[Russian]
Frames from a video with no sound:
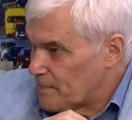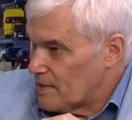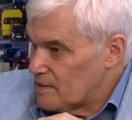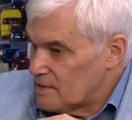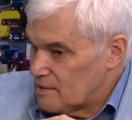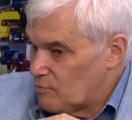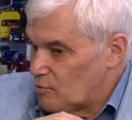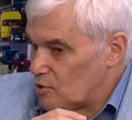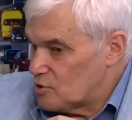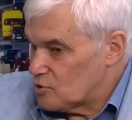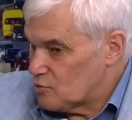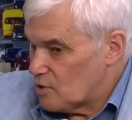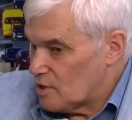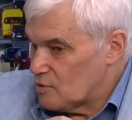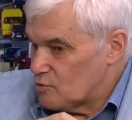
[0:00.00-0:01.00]
Тем более,
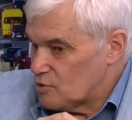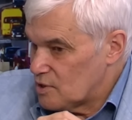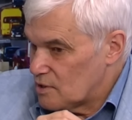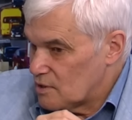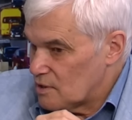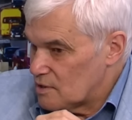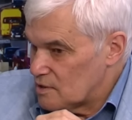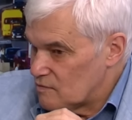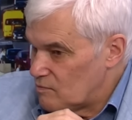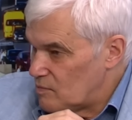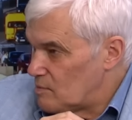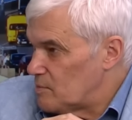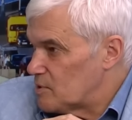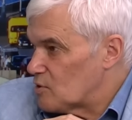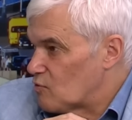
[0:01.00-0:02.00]
что радиосигнал есть в
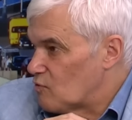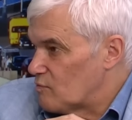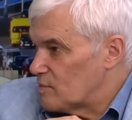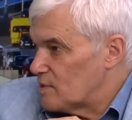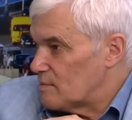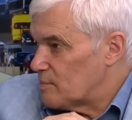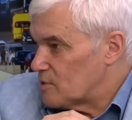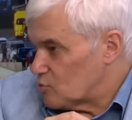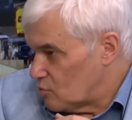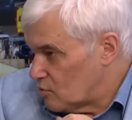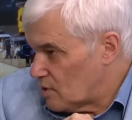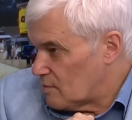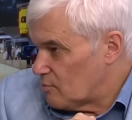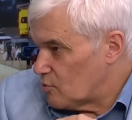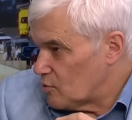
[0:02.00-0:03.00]
миллиметровом диапазоне
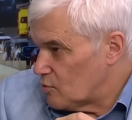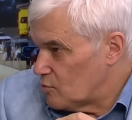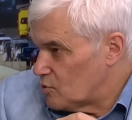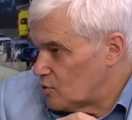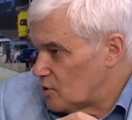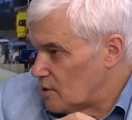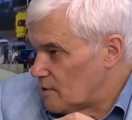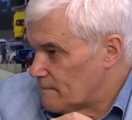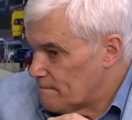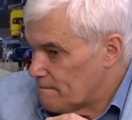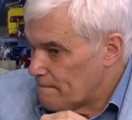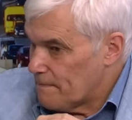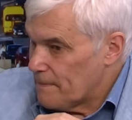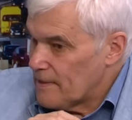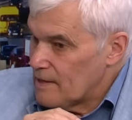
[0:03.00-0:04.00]
работающие.
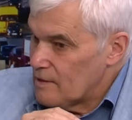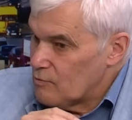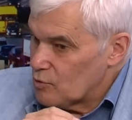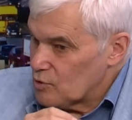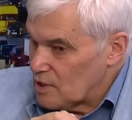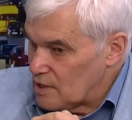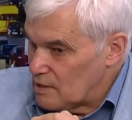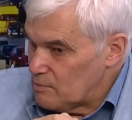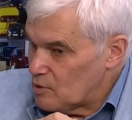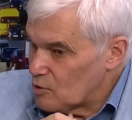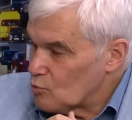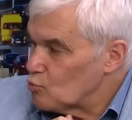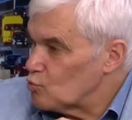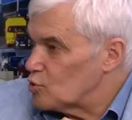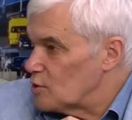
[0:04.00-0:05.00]
Вот они имеют
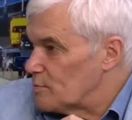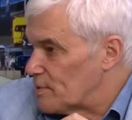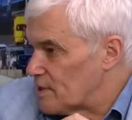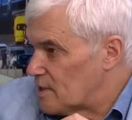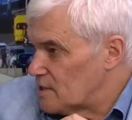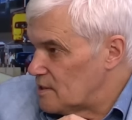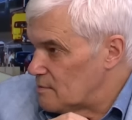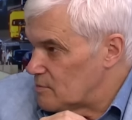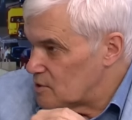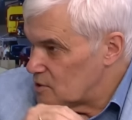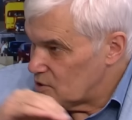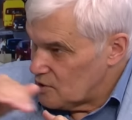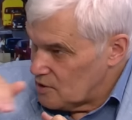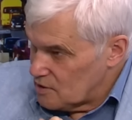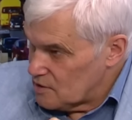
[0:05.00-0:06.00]
лучшую проходимость
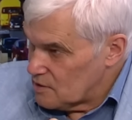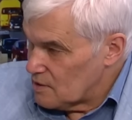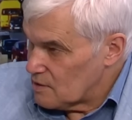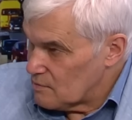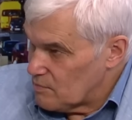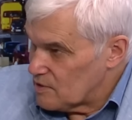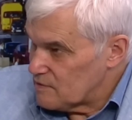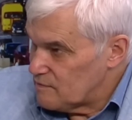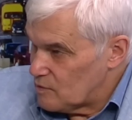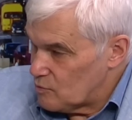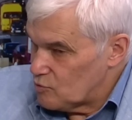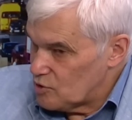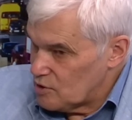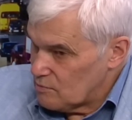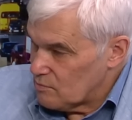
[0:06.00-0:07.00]
через атмосферу,
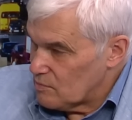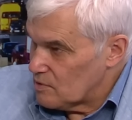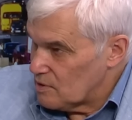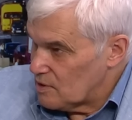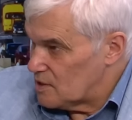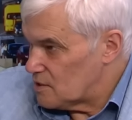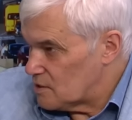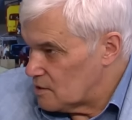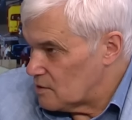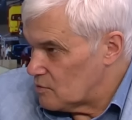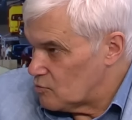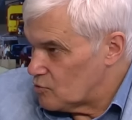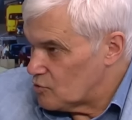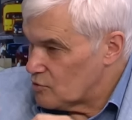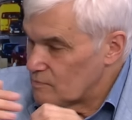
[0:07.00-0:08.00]
чем лазерный
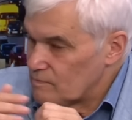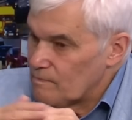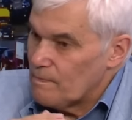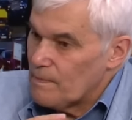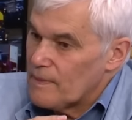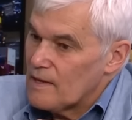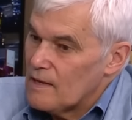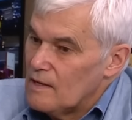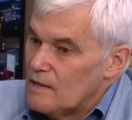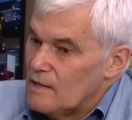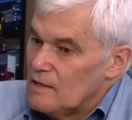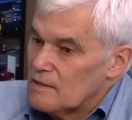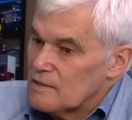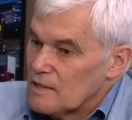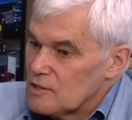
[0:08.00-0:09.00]
луч.
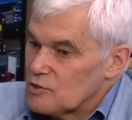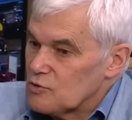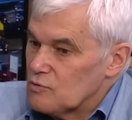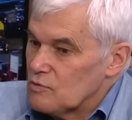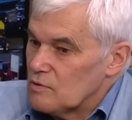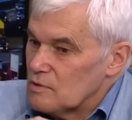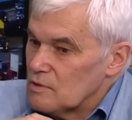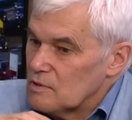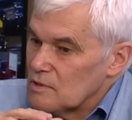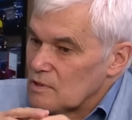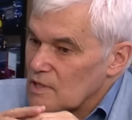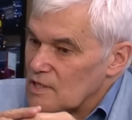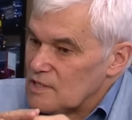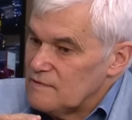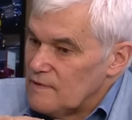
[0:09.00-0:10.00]
Так что
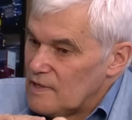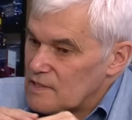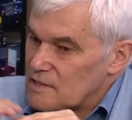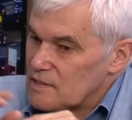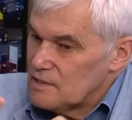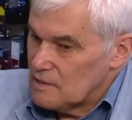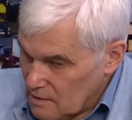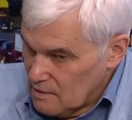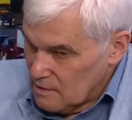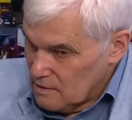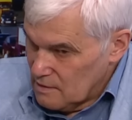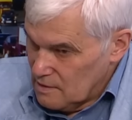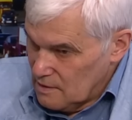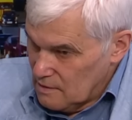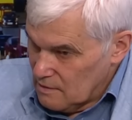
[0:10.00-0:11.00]
для связи
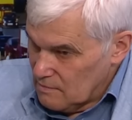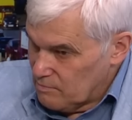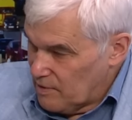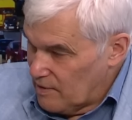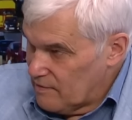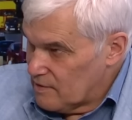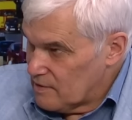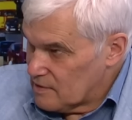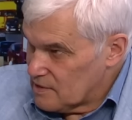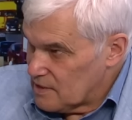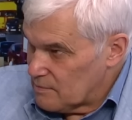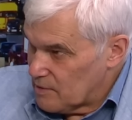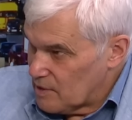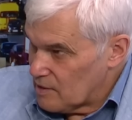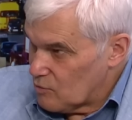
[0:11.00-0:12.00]
Э, э,
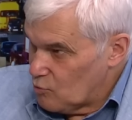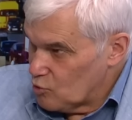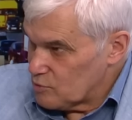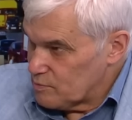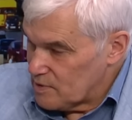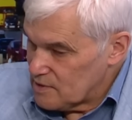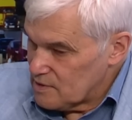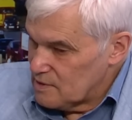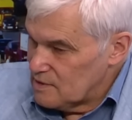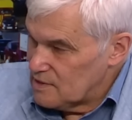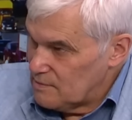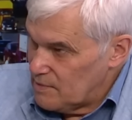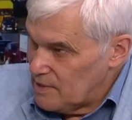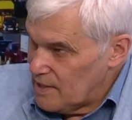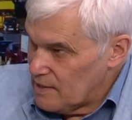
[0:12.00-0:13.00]
самое, космос,
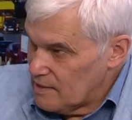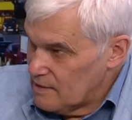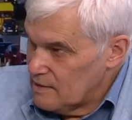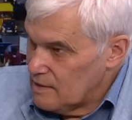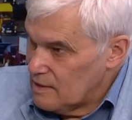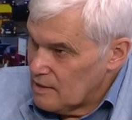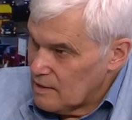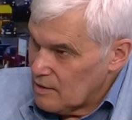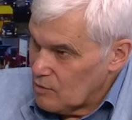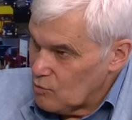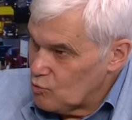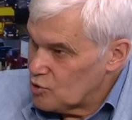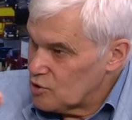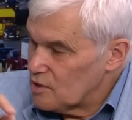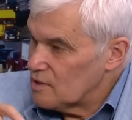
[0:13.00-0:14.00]
Земля,
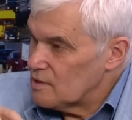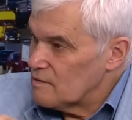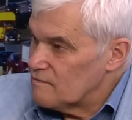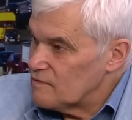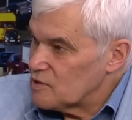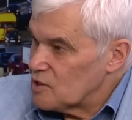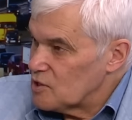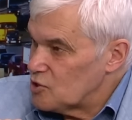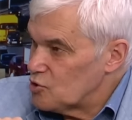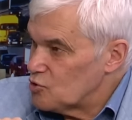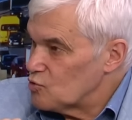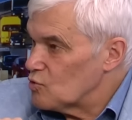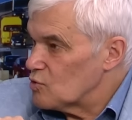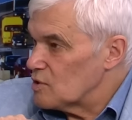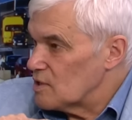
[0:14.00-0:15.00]
лучше
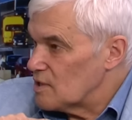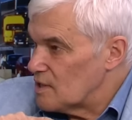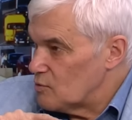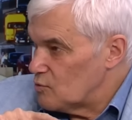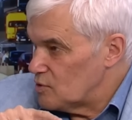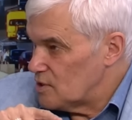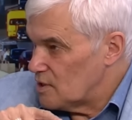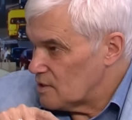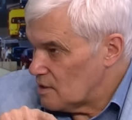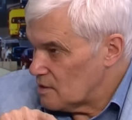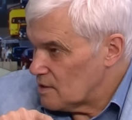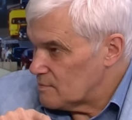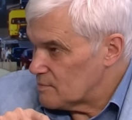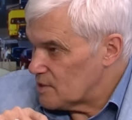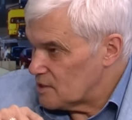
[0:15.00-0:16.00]
высокочастотный радиосигнал,
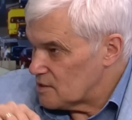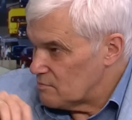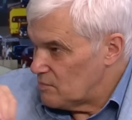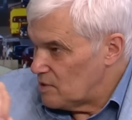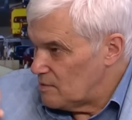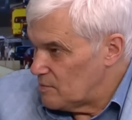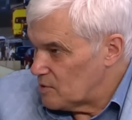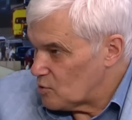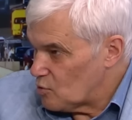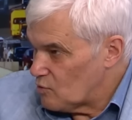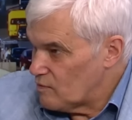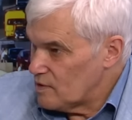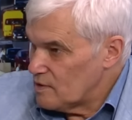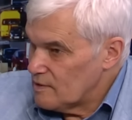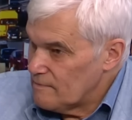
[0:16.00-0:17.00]
там, скажем,
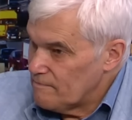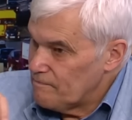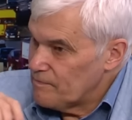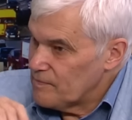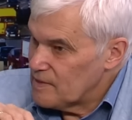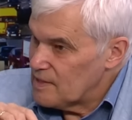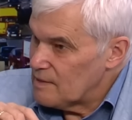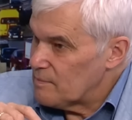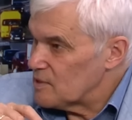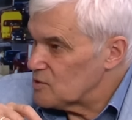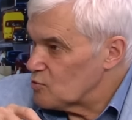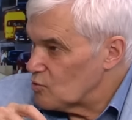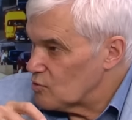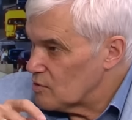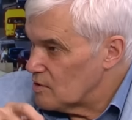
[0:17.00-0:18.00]
миллиметровый
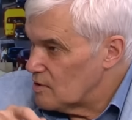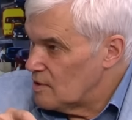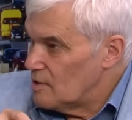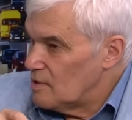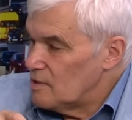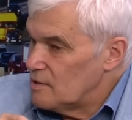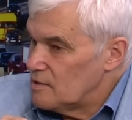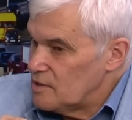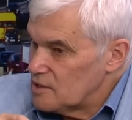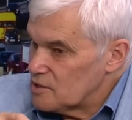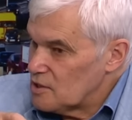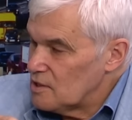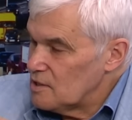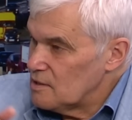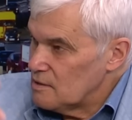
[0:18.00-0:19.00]
диапазон, угу.
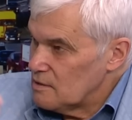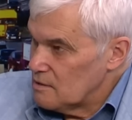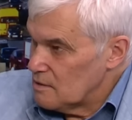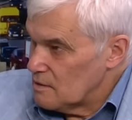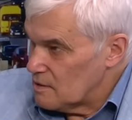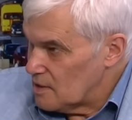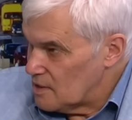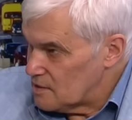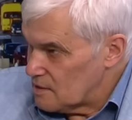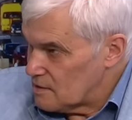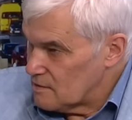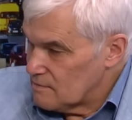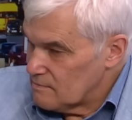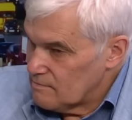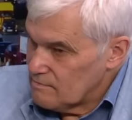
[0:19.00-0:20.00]
нежели лазер.
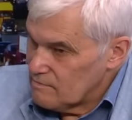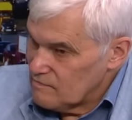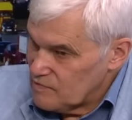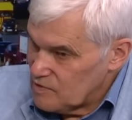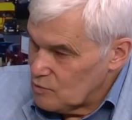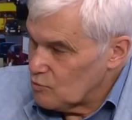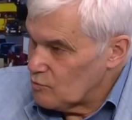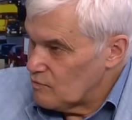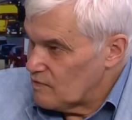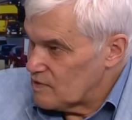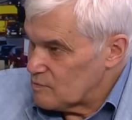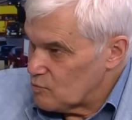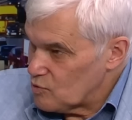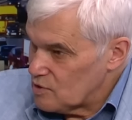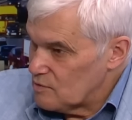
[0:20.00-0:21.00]
В силу
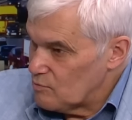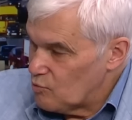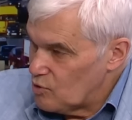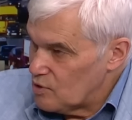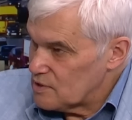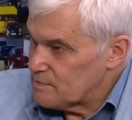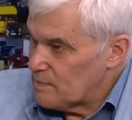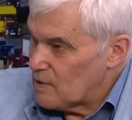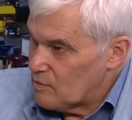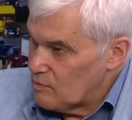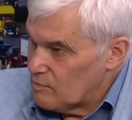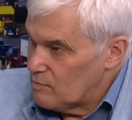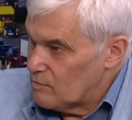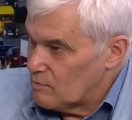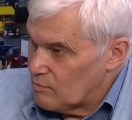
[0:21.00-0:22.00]
возможности более, споко...
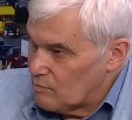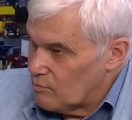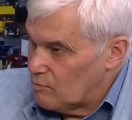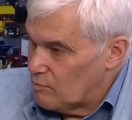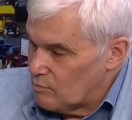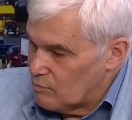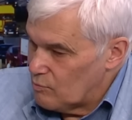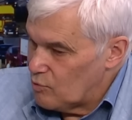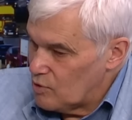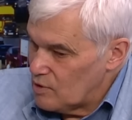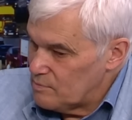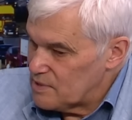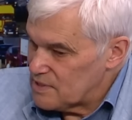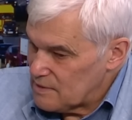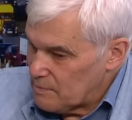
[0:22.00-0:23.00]
более
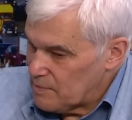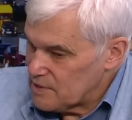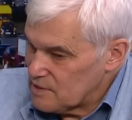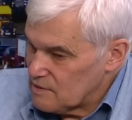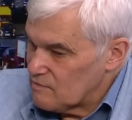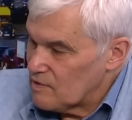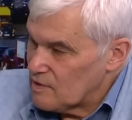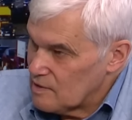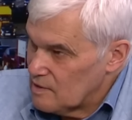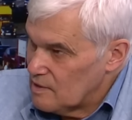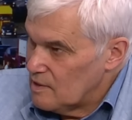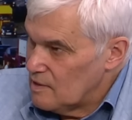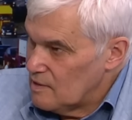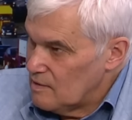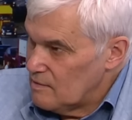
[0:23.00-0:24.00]
безопасного,
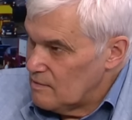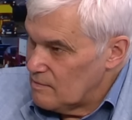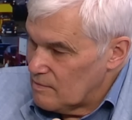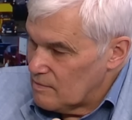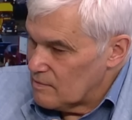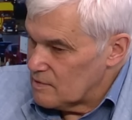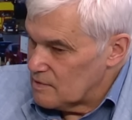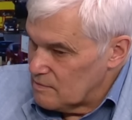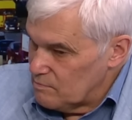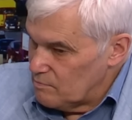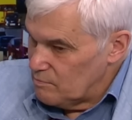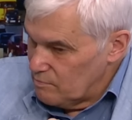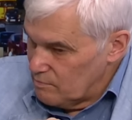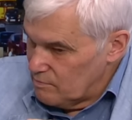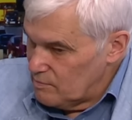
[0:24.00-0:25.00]
угу.
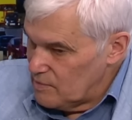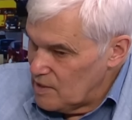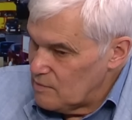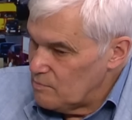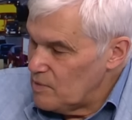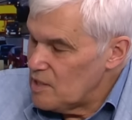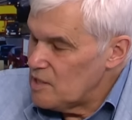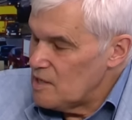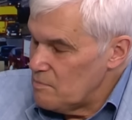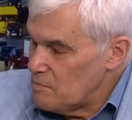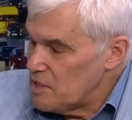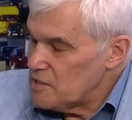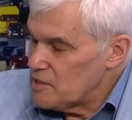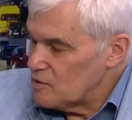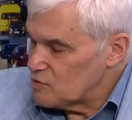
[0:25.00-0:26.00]
менее
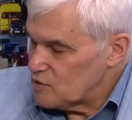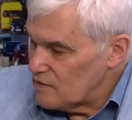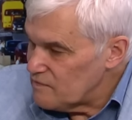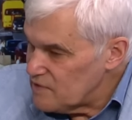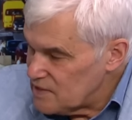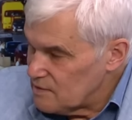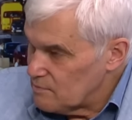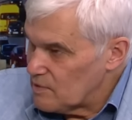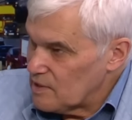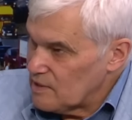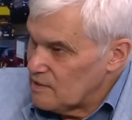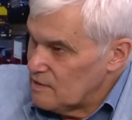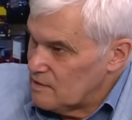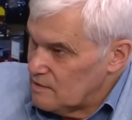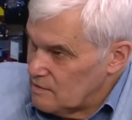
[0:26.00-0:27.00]
метеозависимый
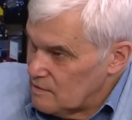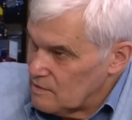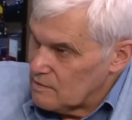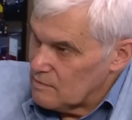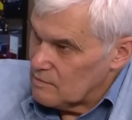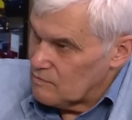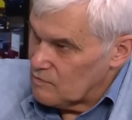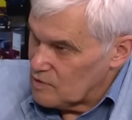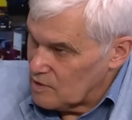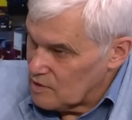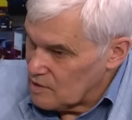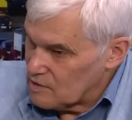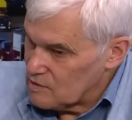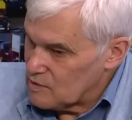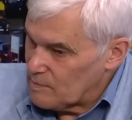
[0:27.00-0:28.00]
вот
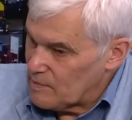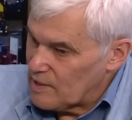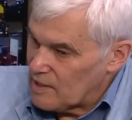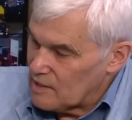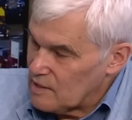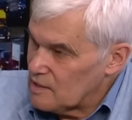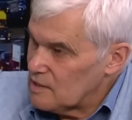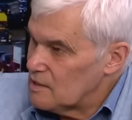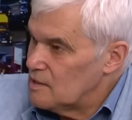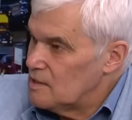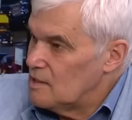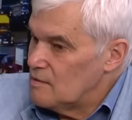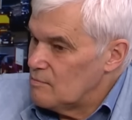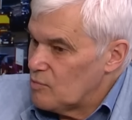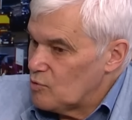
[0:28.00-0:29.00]
этот самый канал
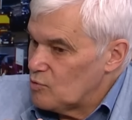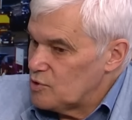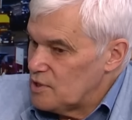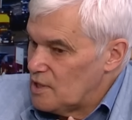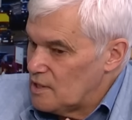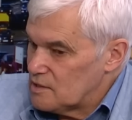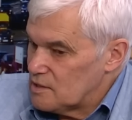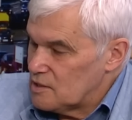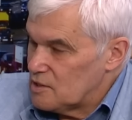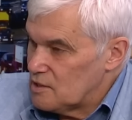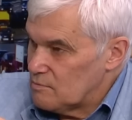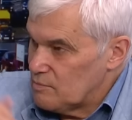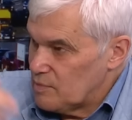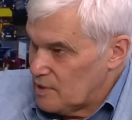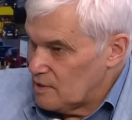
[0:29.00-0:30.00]
получается,
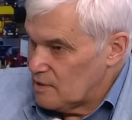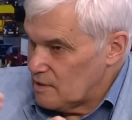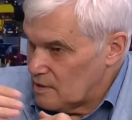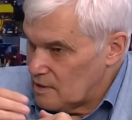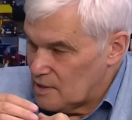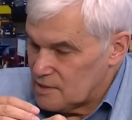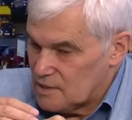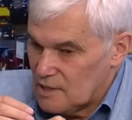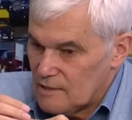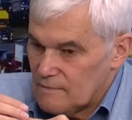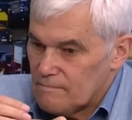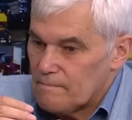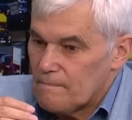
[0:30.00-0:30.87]
чем при лазере.